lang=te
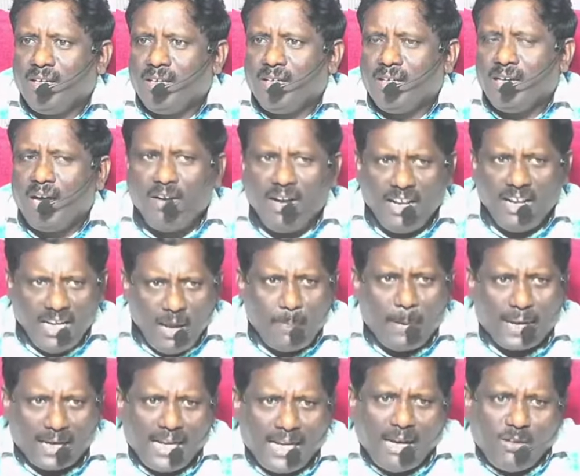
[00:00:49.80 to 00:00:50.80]
ఏమండి నీ
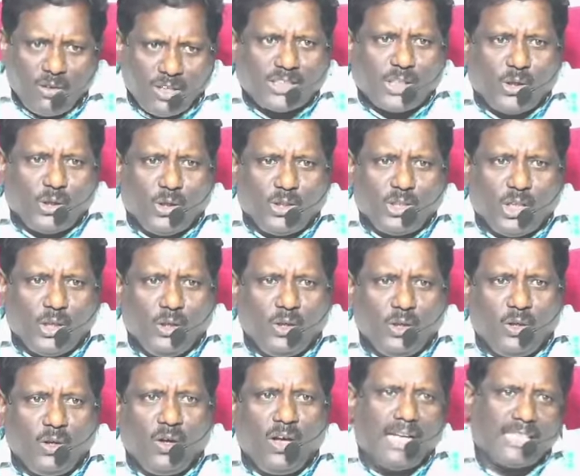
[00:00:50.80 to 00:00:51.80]
పక్కనే ఉన్న
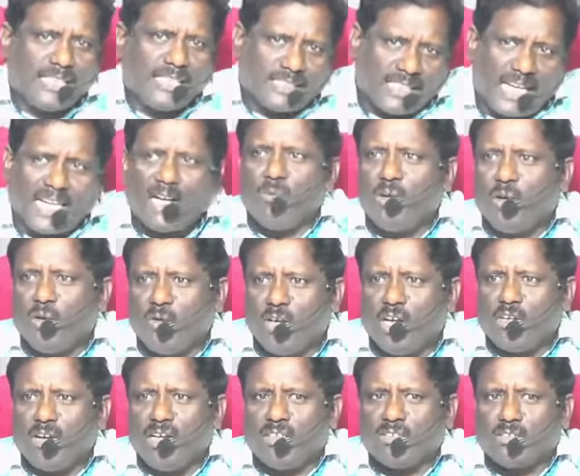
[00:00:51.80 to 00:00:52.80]
సహోదరుణ్ణో లేదా సంఘంలో
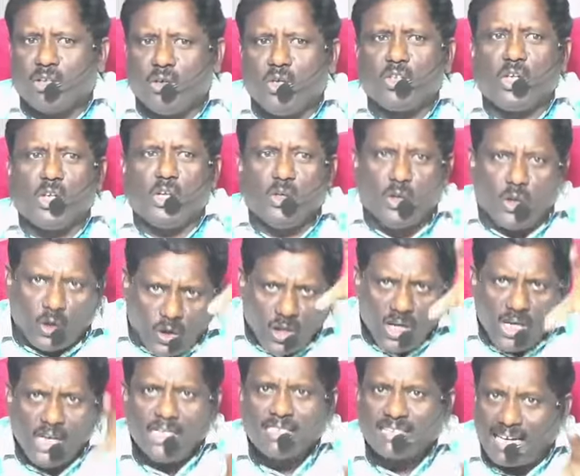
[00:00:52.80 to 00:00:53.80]
ఉన్నటువంటి సహోదరుణ్ణో
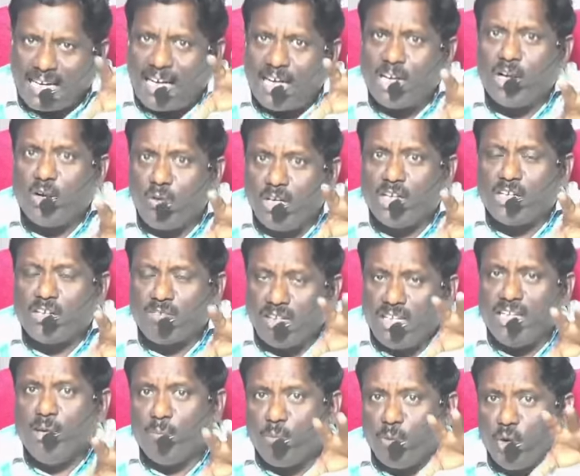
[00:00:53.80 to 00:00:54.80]
సంఘంలో ఉన్నటువంటి
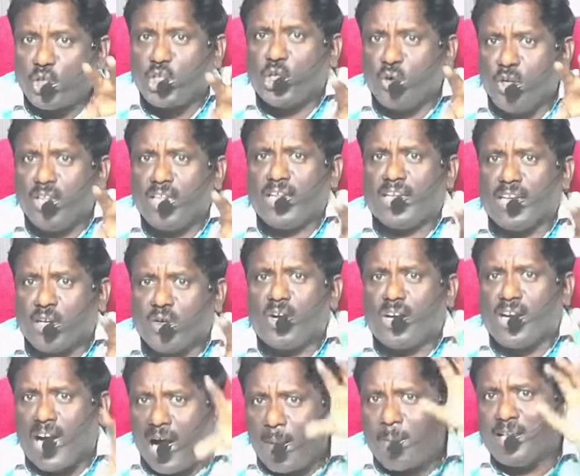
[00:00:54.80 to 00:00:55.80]
నీ బోధకుడి దగ్గరకో
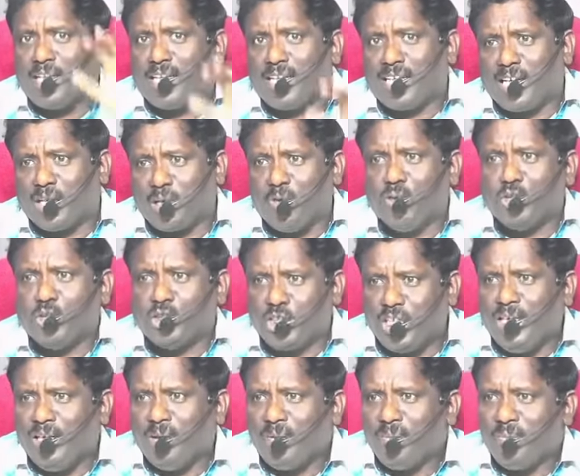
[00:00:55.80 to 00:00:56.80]
కాపరి దగ్గరకో వచ్చి
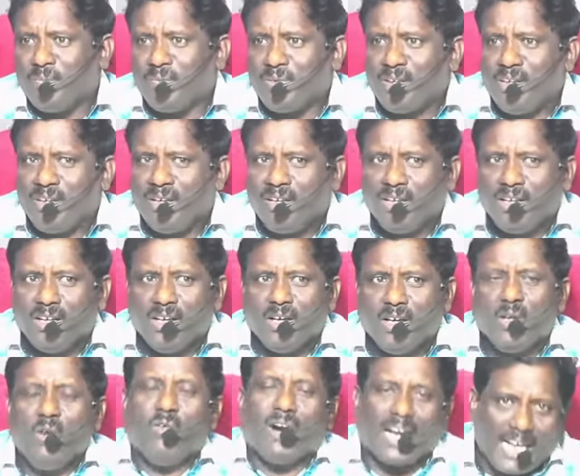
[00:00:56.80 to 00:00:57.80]

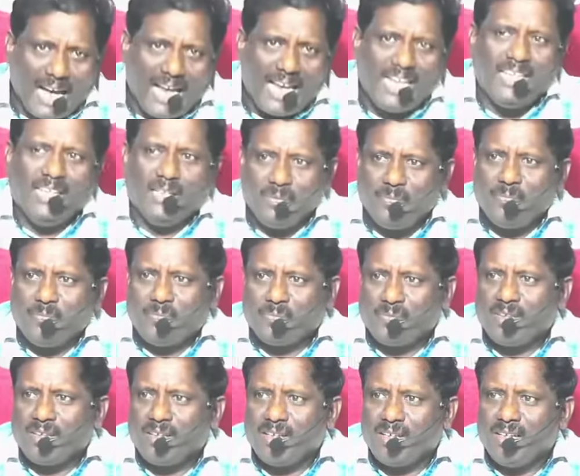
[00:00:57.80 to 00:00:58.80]
నువ్వు అడగాలి
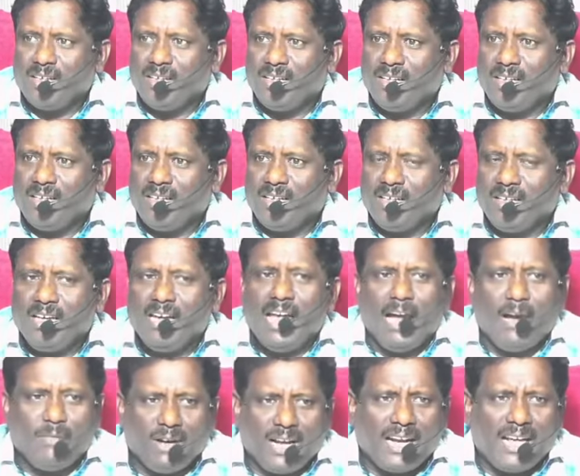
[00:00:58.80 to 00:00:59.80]

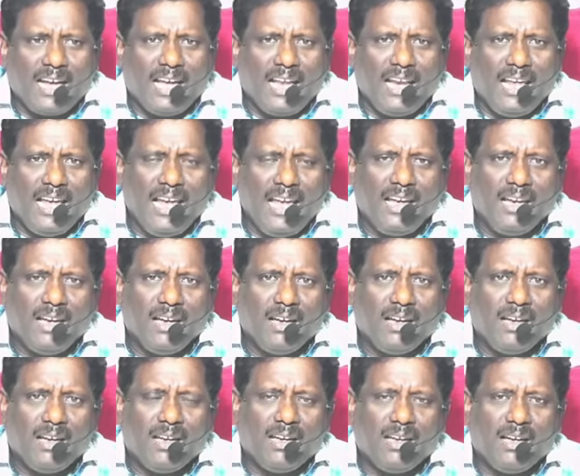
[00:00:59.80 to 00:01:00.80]
ఏమని అడగాలి
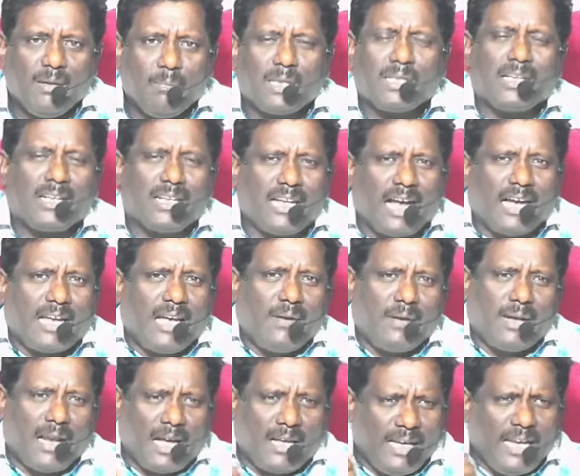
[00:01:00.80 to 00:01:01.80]
బ్రదర్ నాకే
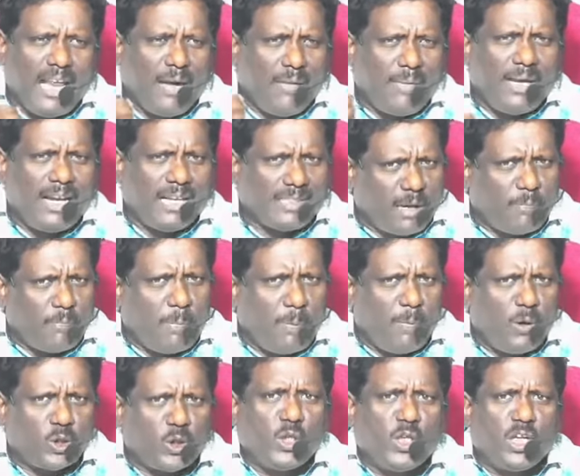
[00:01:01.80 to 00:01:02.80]
నేనేమైనా
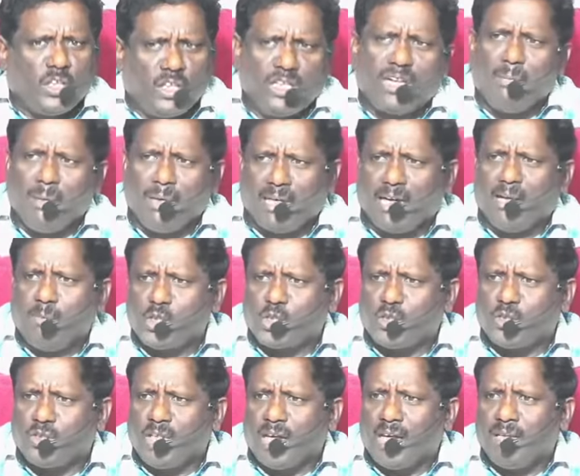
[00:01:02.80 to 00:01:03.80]
తప్పిపోతున్నట్టుగా మీకు అనిపిస్తుందా